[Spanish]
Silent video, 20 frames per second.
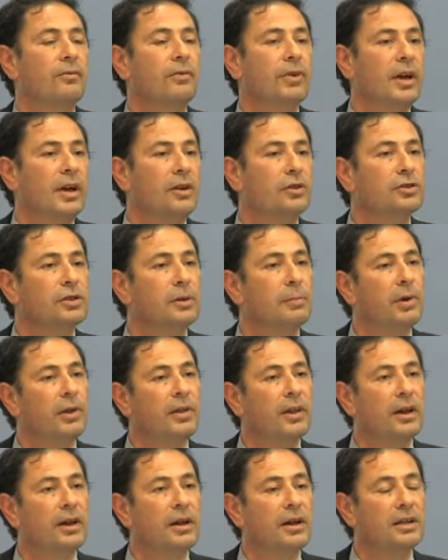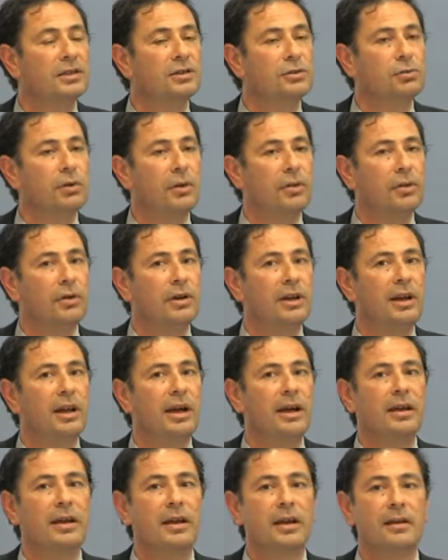Fijaros, se puede dar la situación en
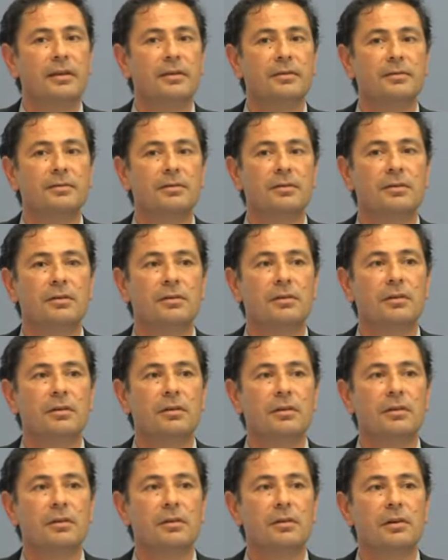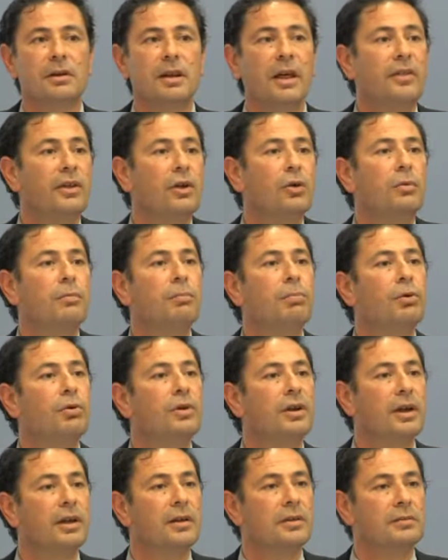la que nadie lo
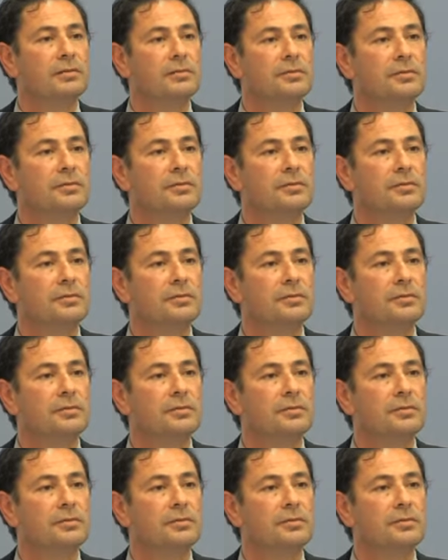impugne.